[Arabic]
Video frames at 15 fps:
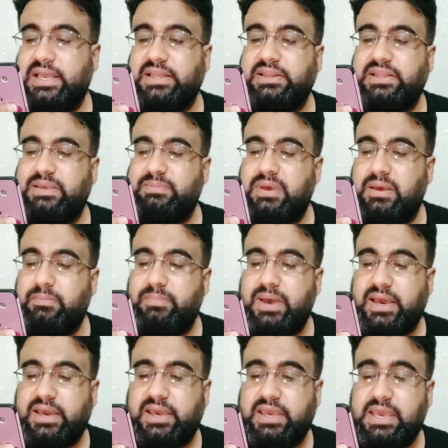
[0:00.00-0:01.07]
انضمام
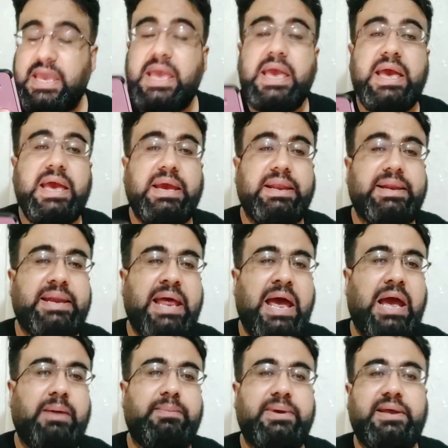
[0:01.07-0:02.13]
باقي
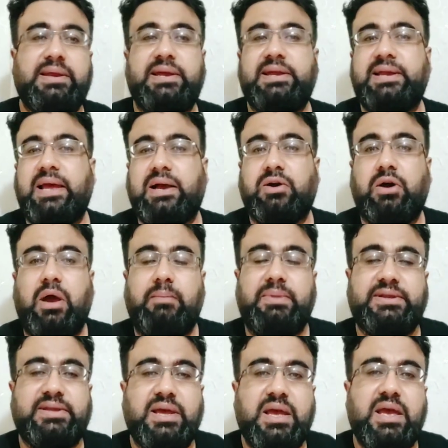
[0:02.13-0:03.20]
اللاعبين إلى قائمة